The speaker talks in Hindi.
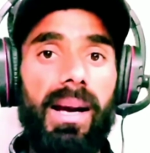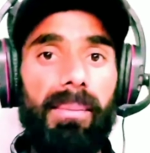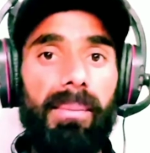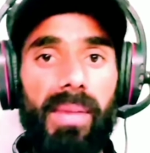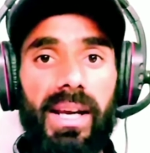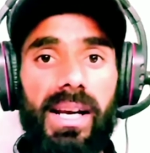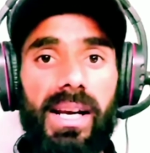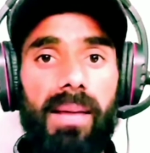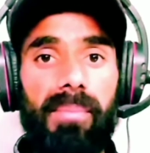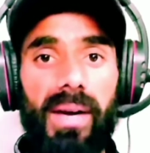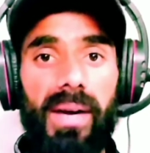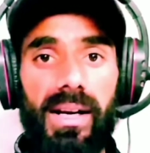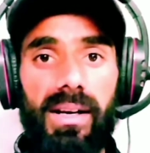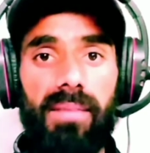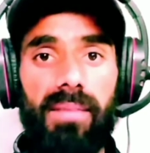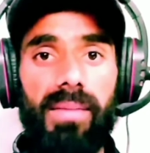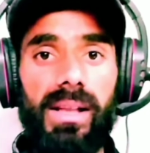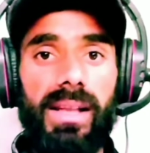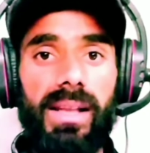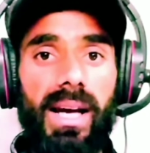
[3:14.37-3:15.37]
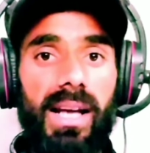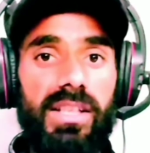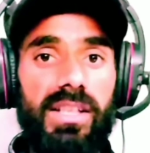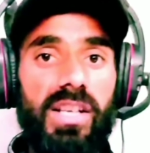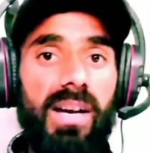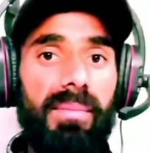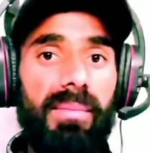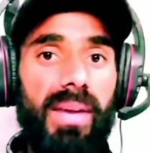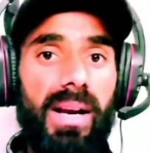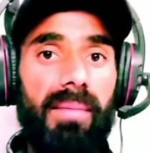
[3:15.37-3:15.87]
अप्लाई का बटन मिलता है है
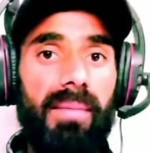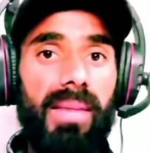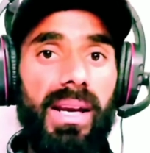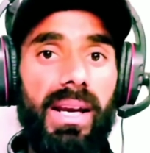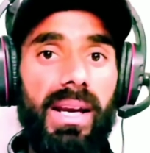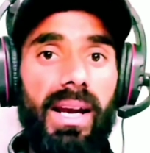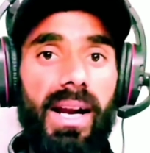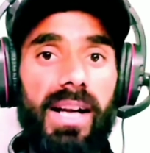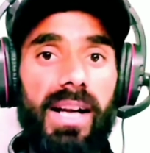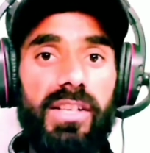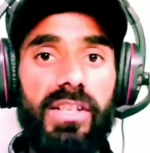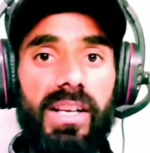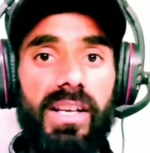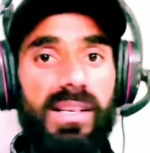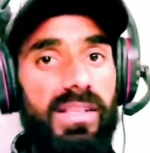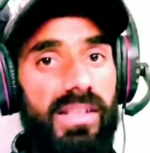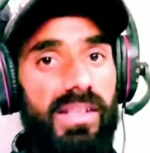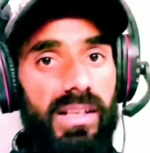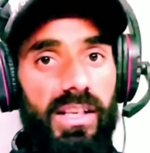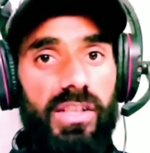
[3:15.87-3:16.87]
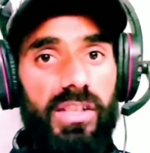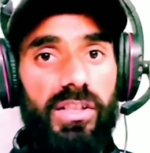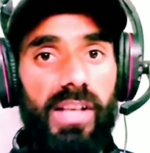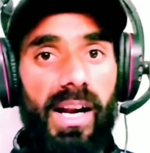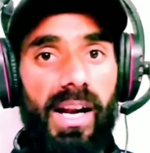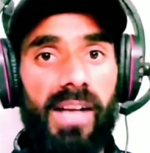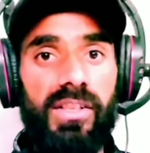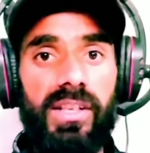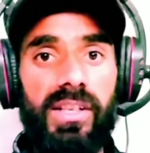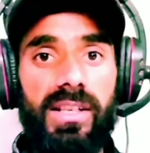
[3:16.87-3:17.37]
जहाँ पर हमें एडसन्स इस
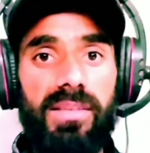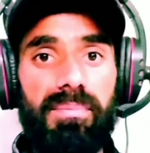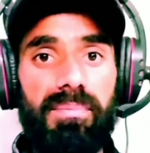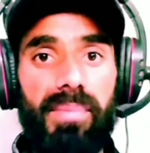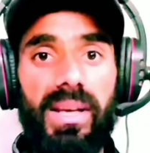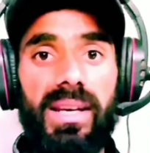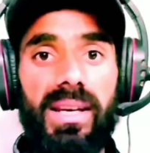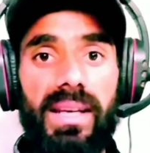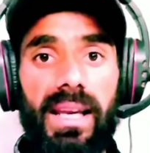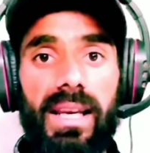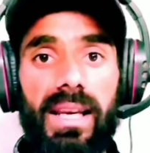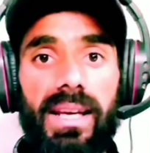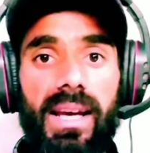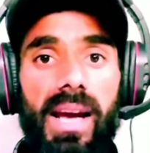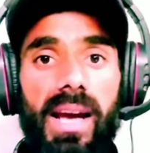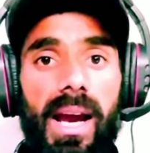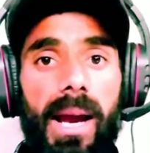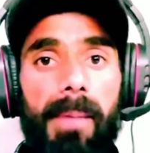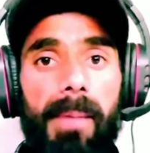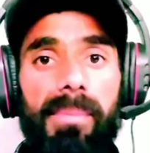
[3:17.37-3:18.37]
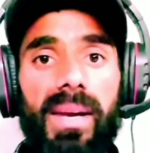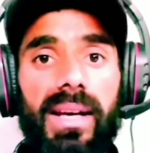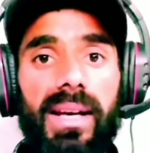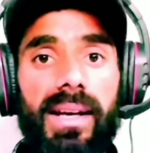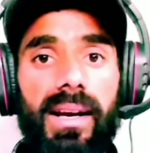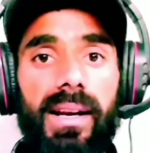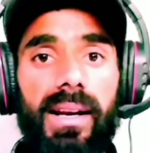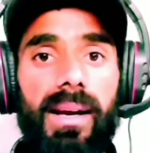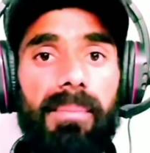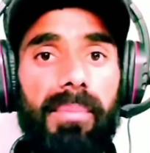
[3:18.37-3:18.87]
एडसन्स पिन के लिए अप्लाई
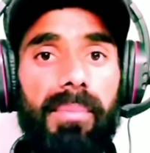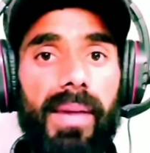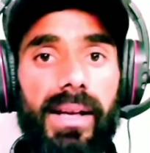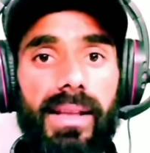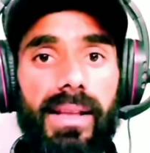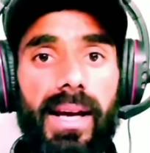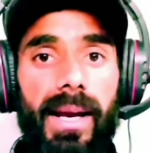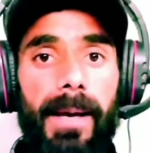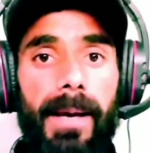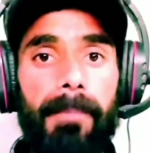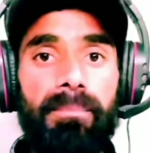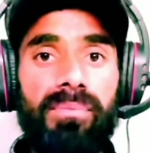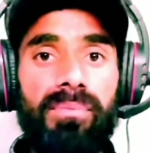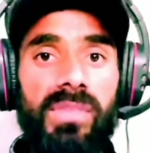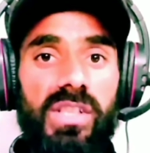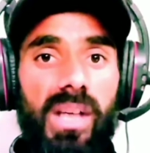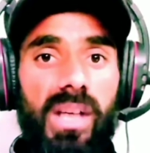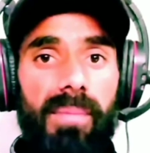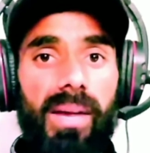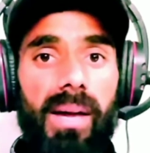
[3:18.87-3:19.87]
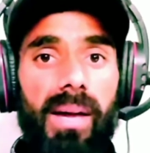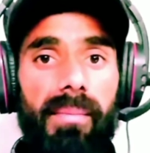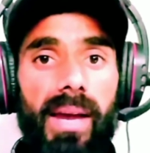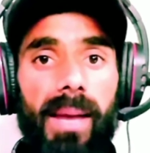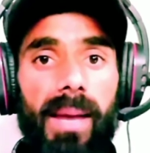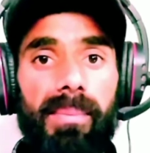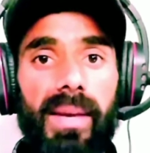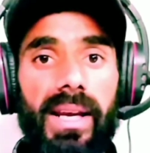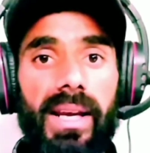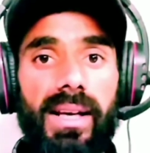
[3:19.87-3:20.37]
करना पड़ता है जब हम
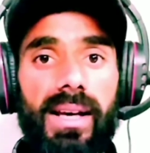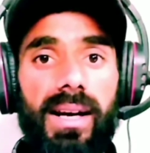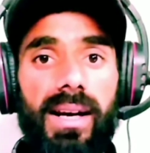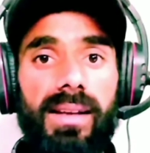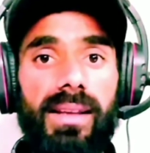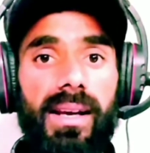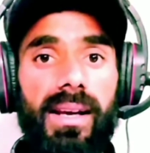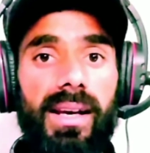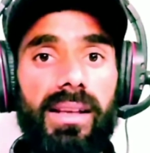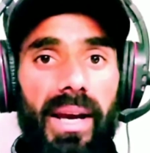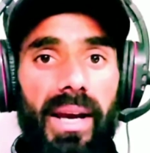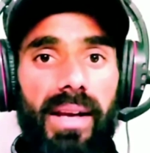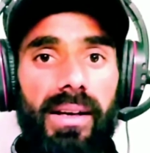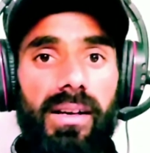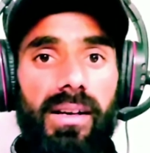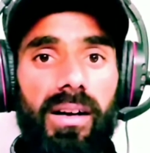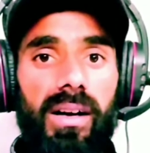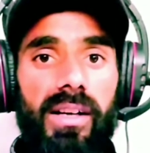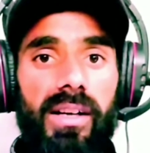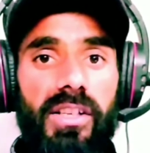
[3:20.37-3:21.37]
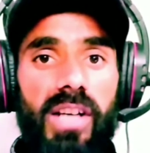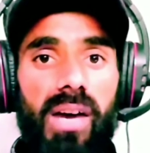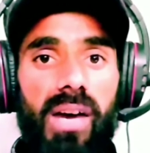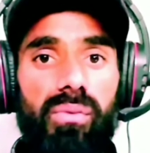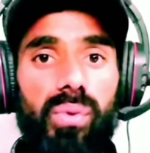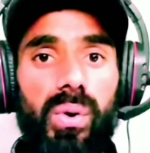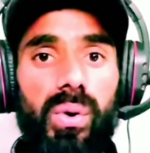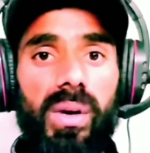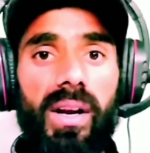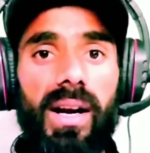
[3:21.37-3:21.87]
अप्लाई करते हैं पैन कार्ड या
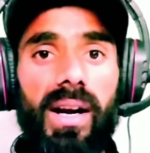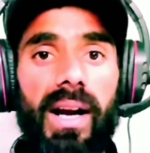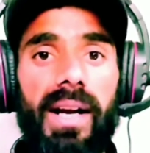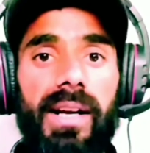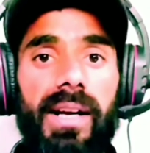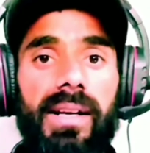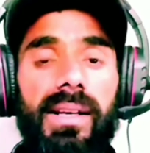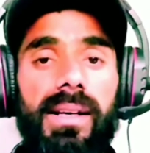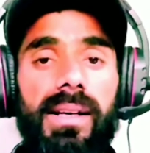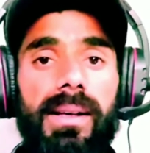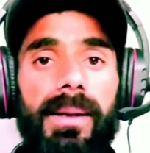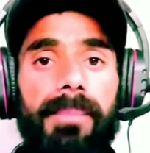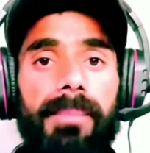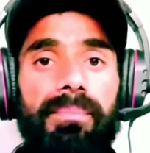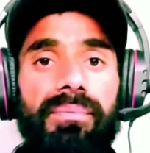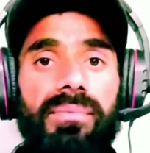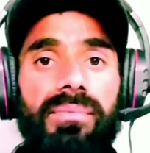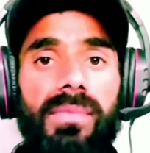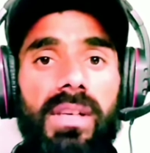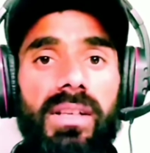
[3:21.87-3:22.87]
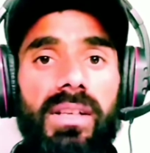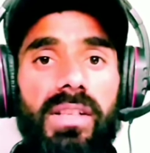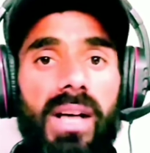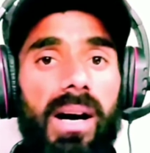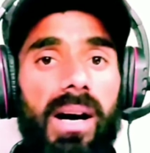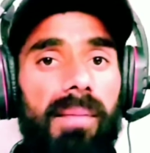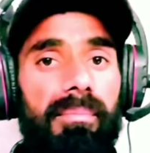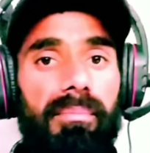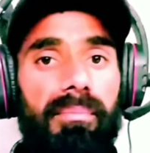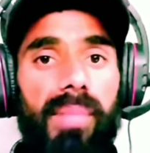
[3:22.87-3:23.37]
वोटर आईडी या
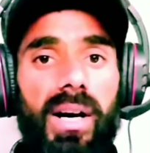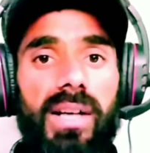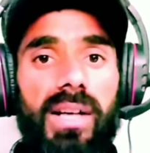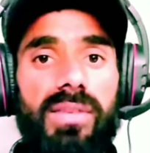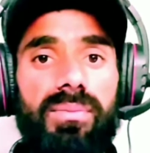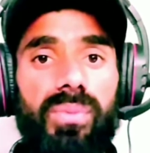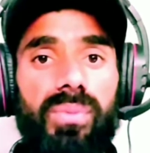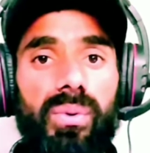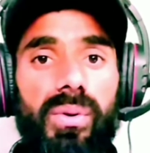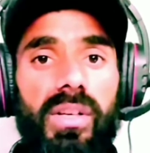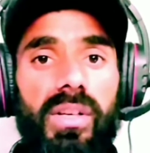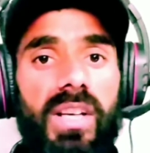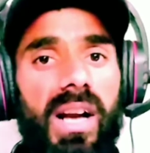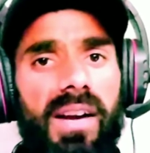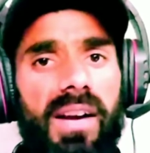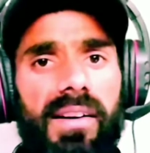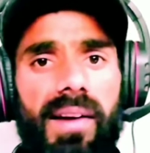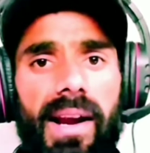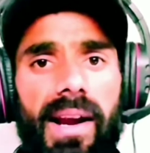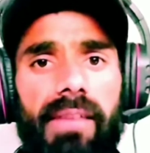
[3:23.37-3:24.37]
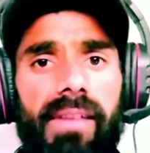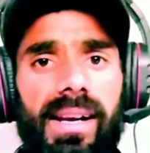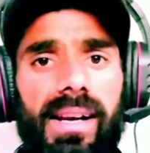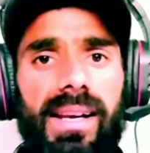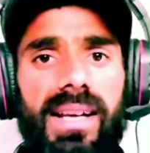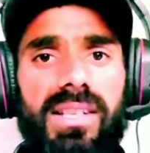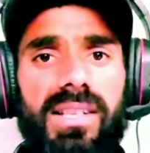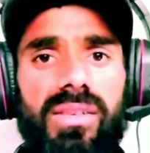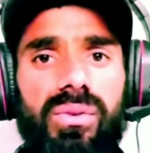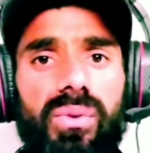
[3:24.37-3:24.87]
पासपोर्ट या ड्राइविंग
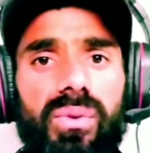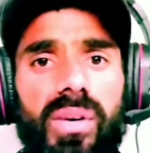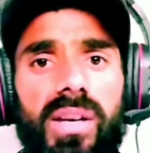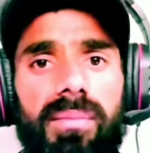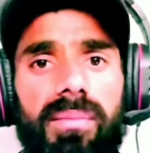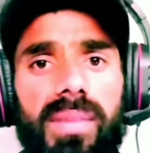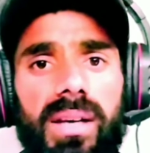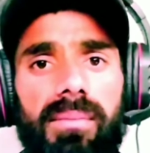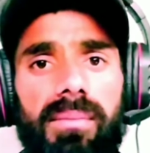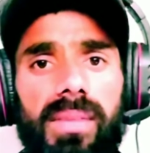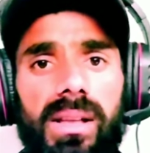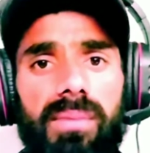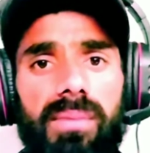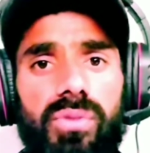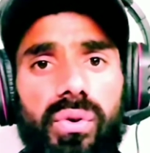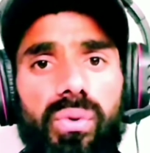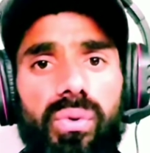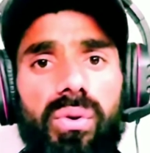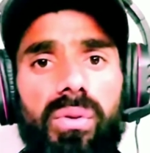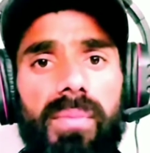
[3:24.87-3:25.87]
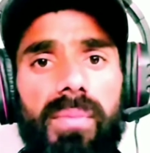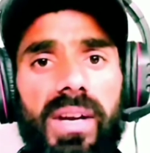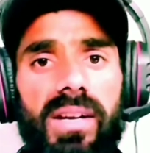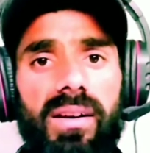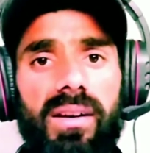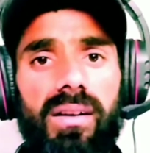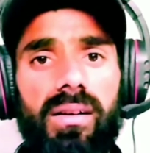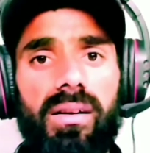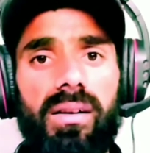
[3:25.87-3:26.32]
लाइसेंस कोई भी मतलब जो गवर्नमेंट